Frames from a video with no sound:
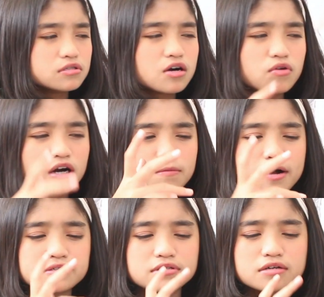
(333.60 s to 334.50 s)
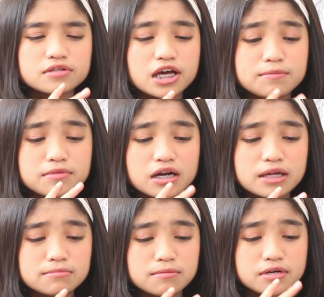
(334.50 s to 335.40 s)
aku akan pasang timer
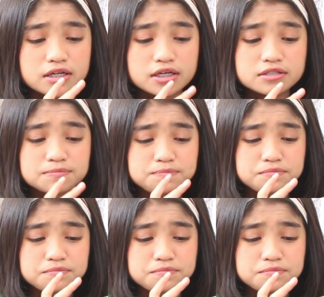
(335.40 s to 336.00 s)
5 menit